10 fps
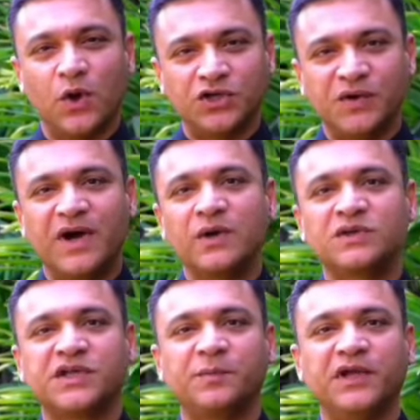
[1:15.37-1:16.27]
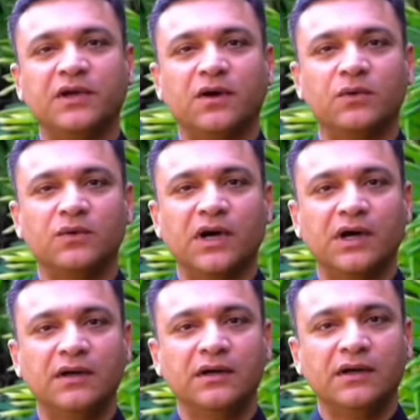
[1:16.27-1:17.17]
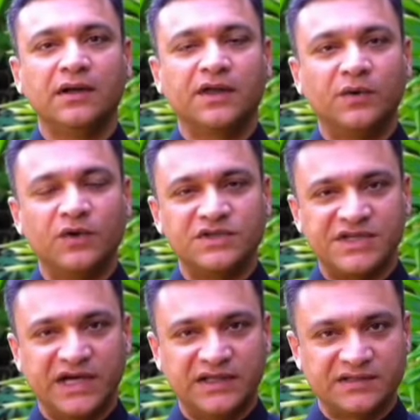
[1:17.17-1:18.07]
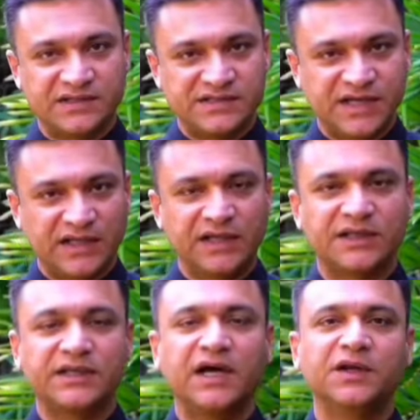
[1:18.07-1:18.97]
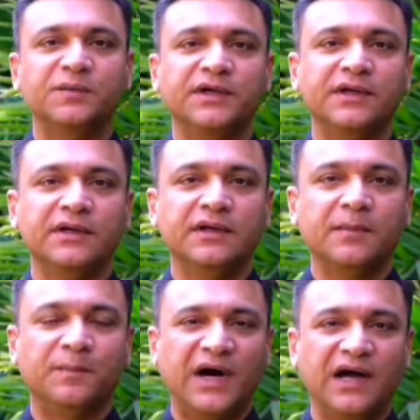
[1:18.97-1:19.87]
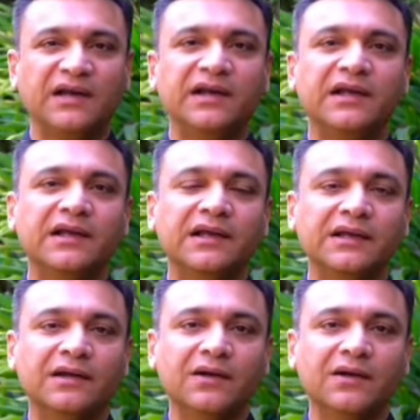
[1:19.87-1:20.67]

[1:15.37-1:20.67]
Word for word: नौजवानों से अपील करूँगा कि वो ज़्यादा से ज़्यादा तदाद में बाहर निकलें